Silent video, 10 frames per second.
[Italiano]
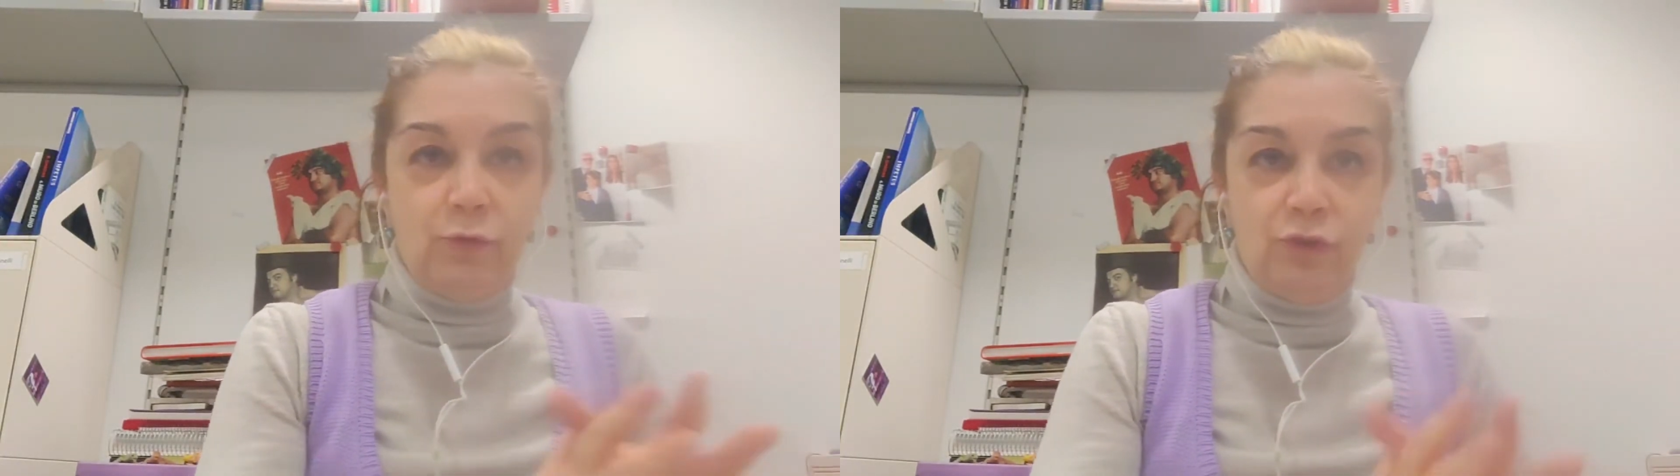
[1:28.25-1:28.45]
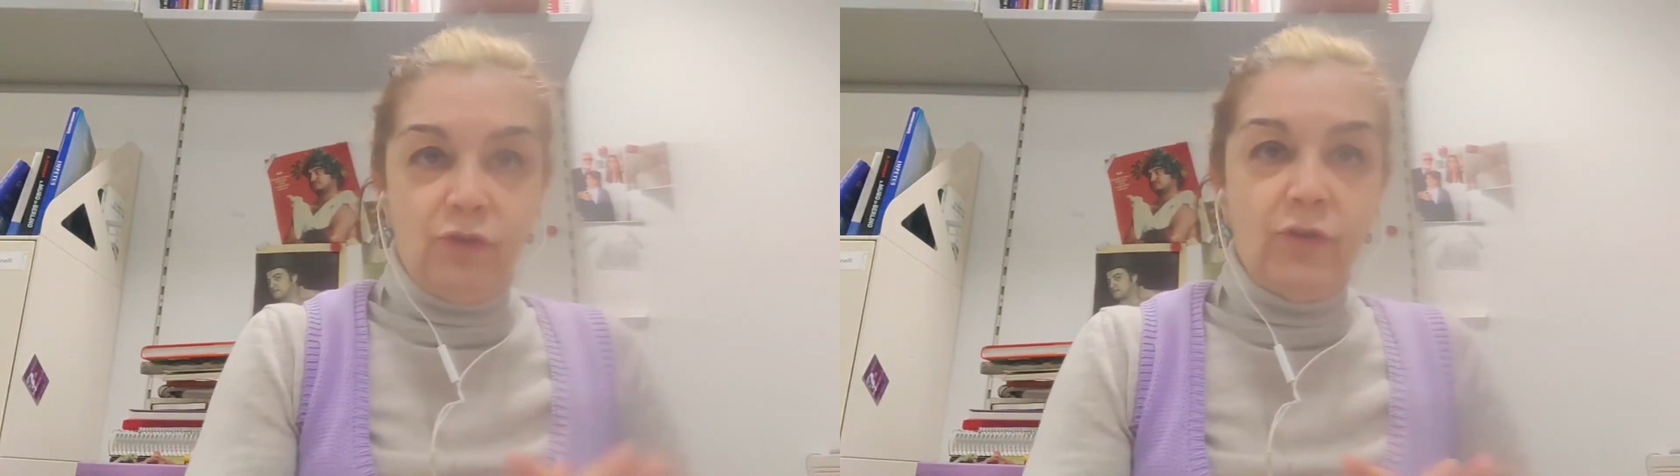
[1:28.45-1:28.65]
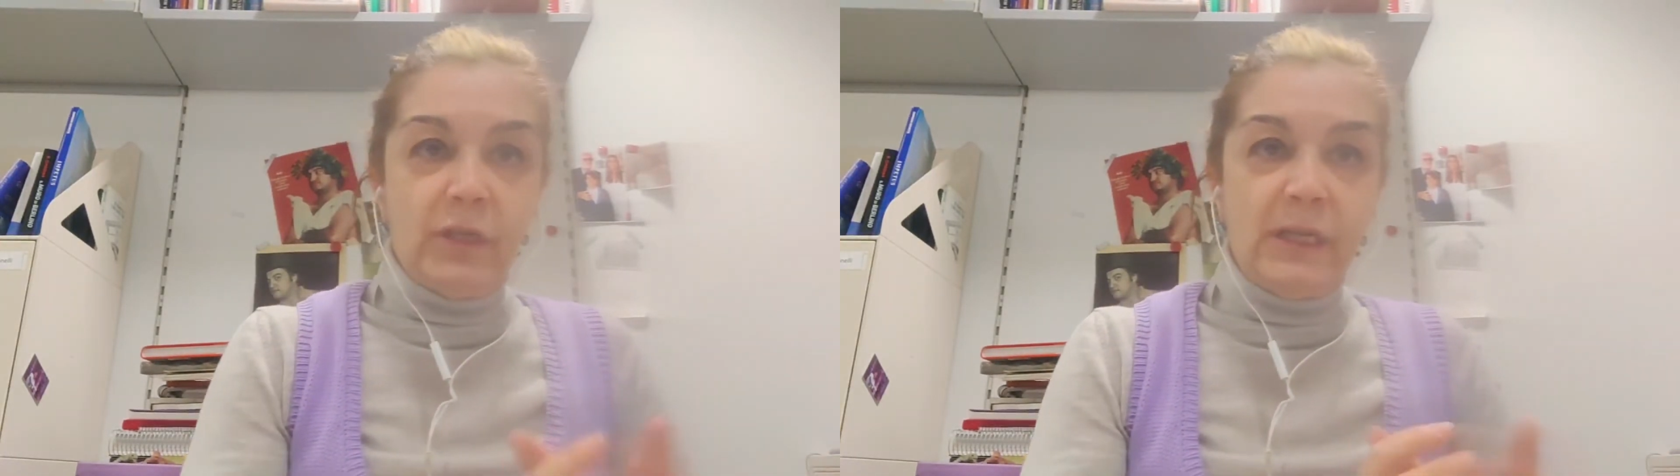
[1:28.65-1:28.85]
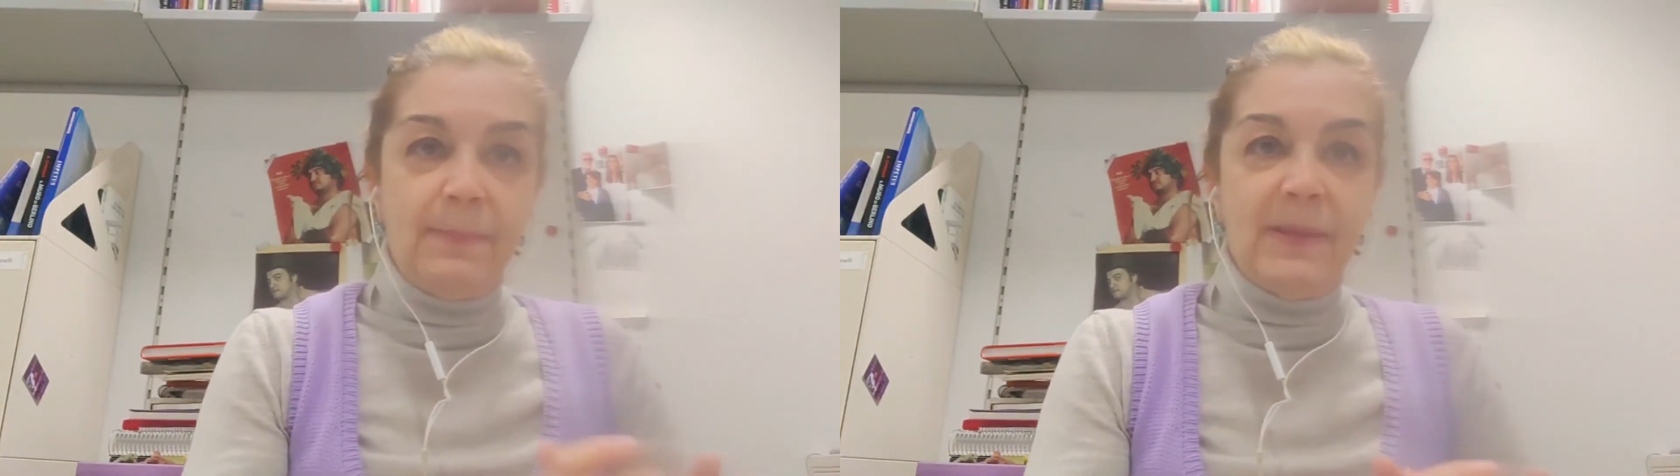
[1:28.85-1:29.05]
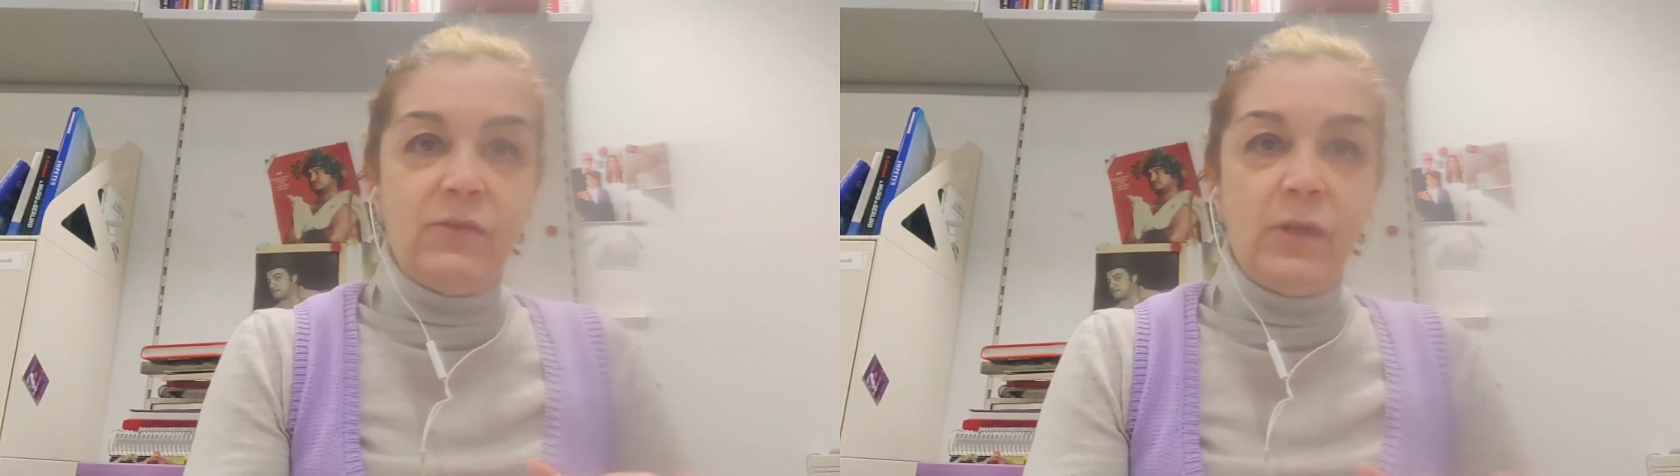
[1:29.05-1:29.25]
l'uccisione
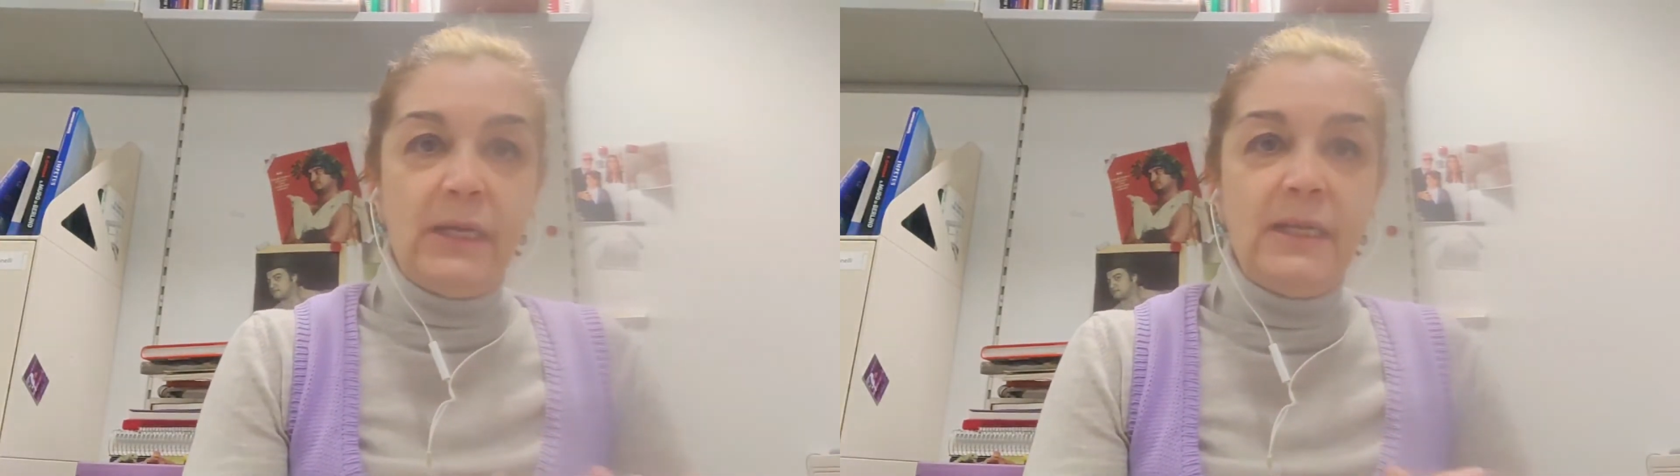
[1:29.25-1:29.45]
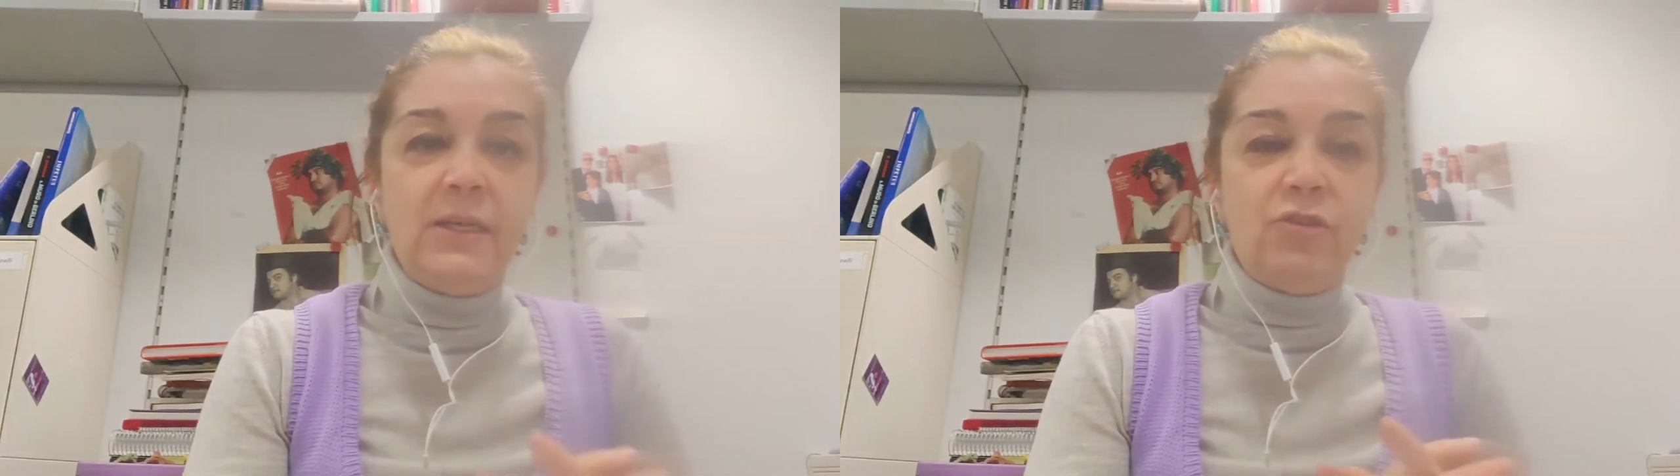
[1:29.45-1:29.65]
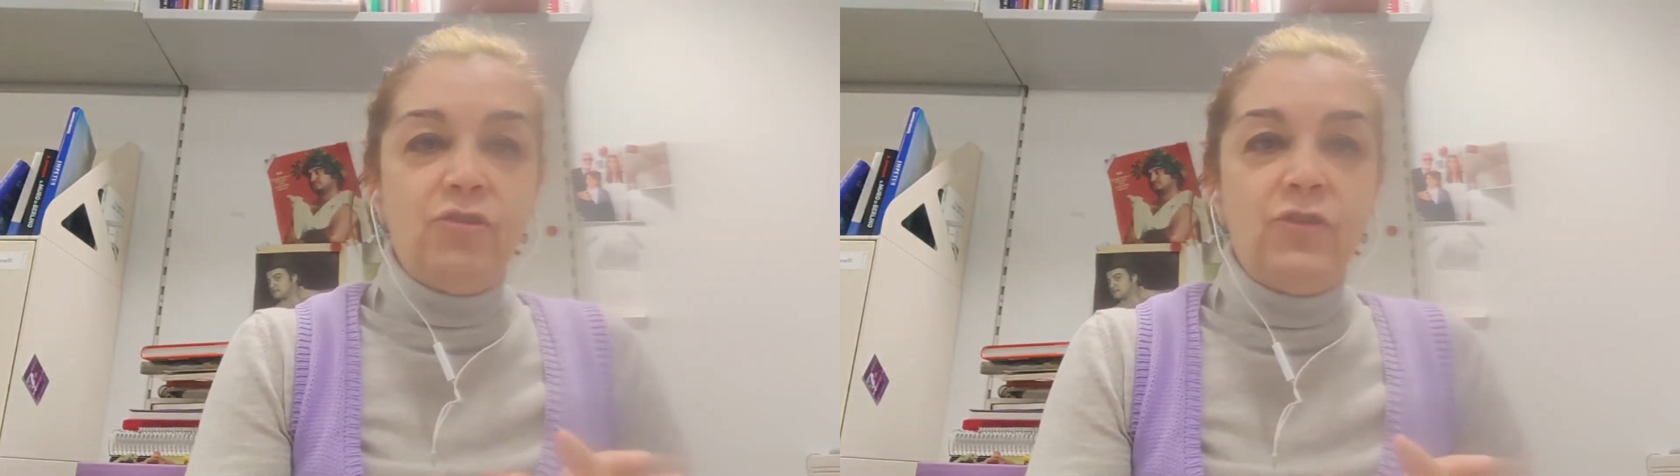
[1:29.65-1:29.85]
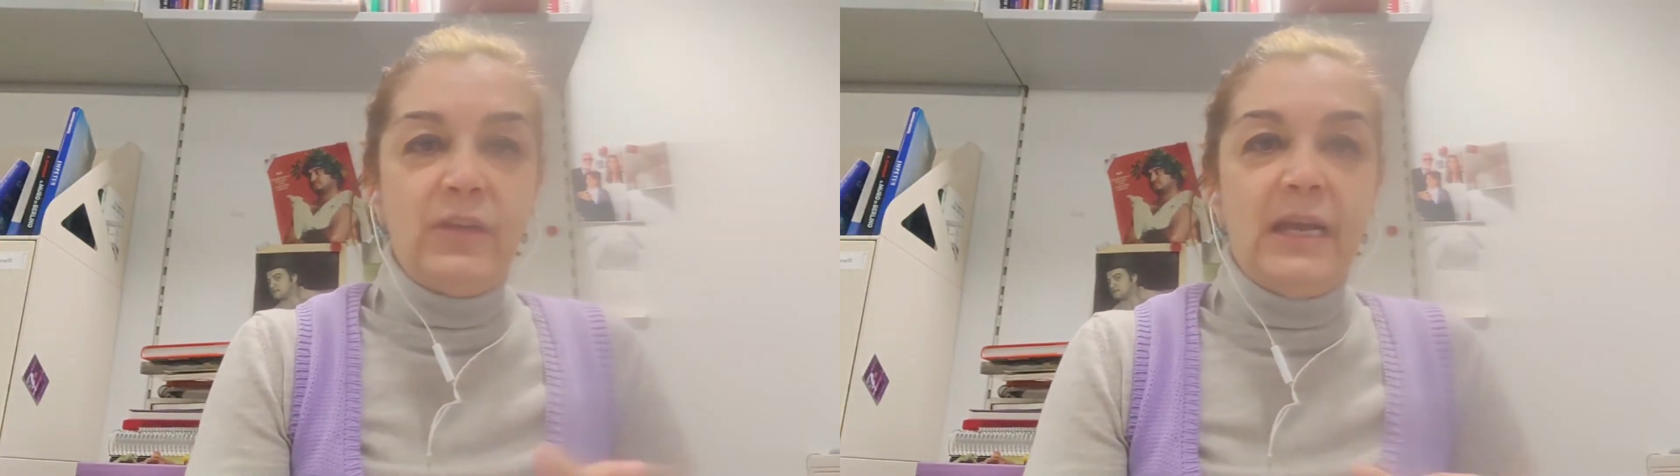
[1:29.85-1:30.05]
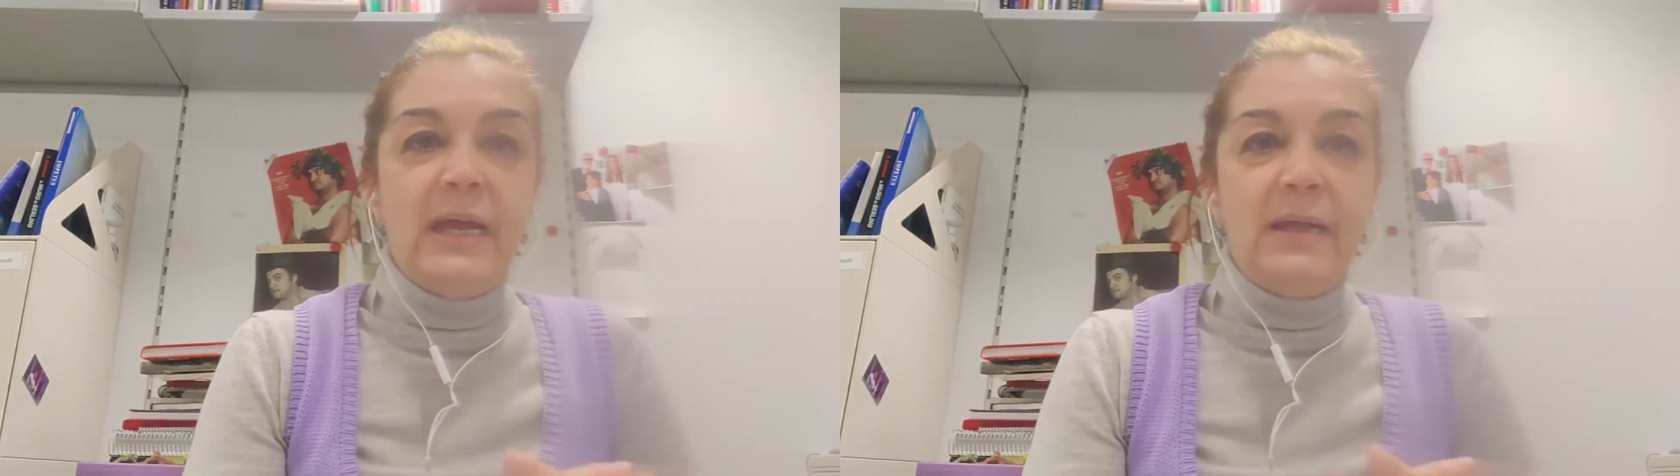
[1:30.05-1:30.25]
di Pasolini ci
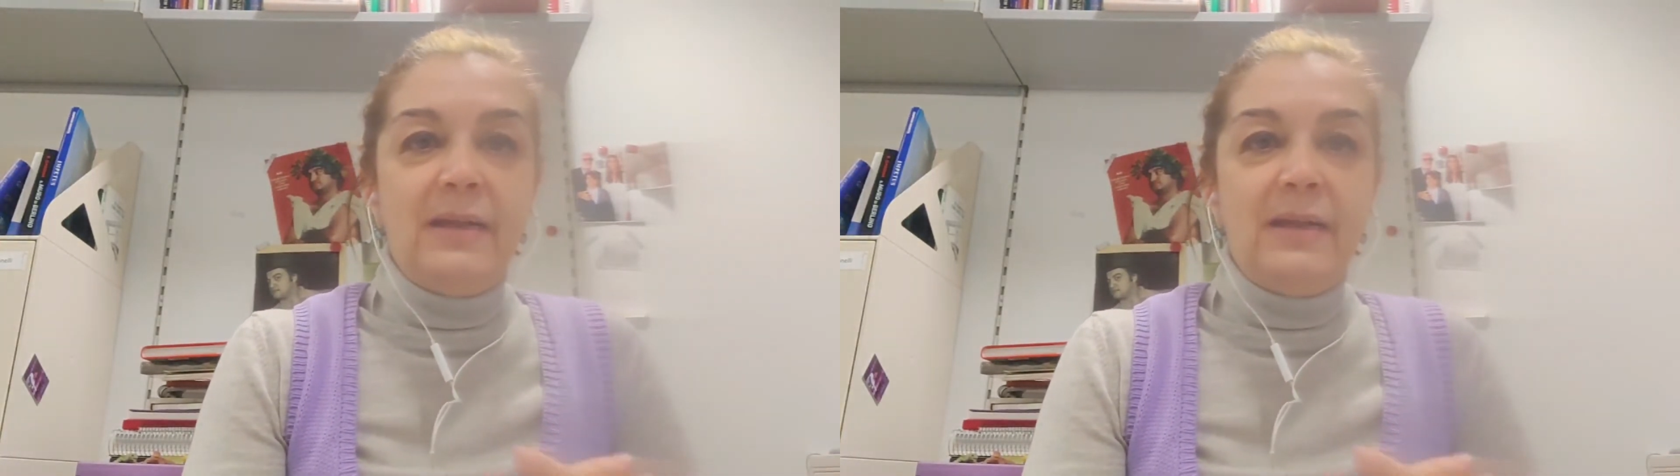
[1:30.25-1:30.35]
sia